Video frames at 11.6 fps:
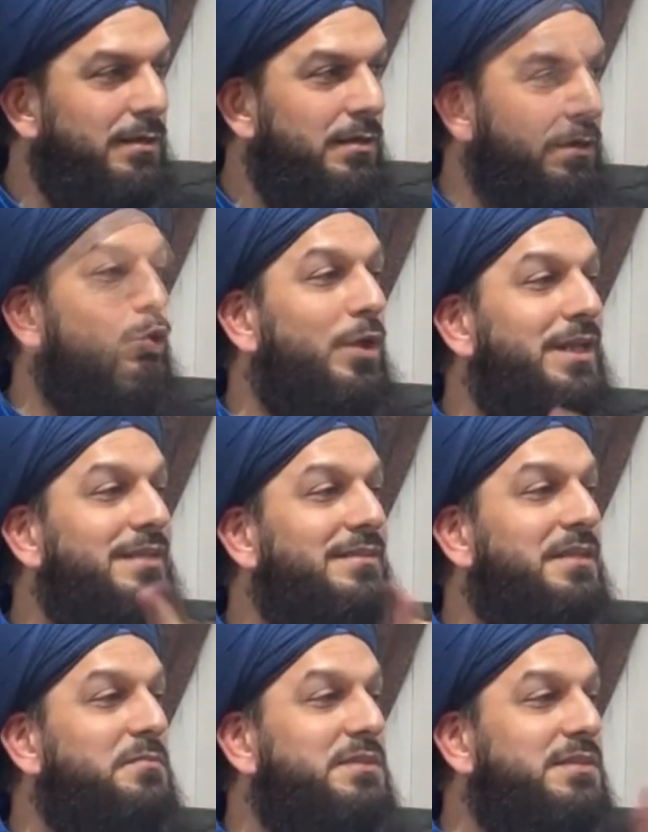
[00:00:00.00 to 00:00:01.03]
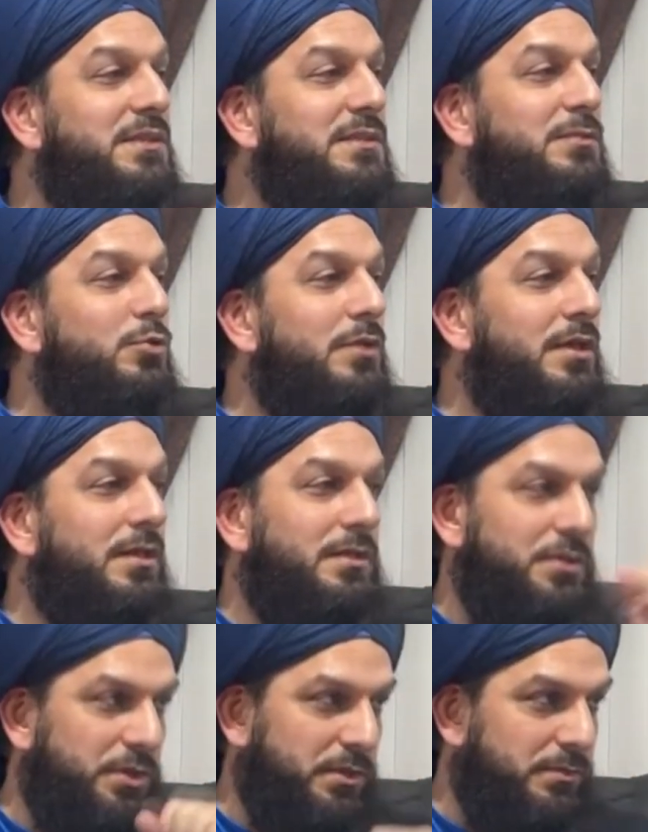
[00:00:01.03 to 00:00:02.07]
tuvalet temizleyicisi olarak
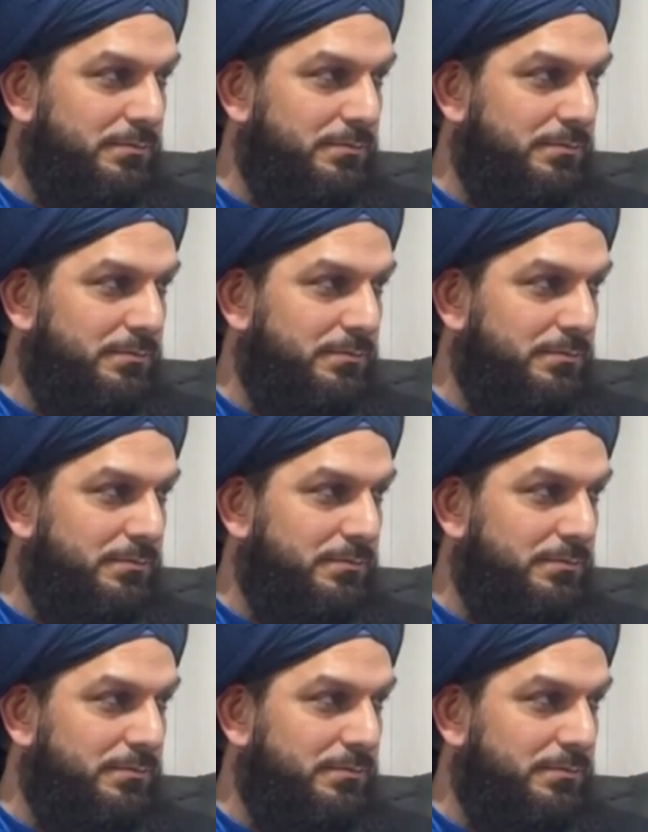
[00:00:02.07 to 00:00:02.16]
alınacak.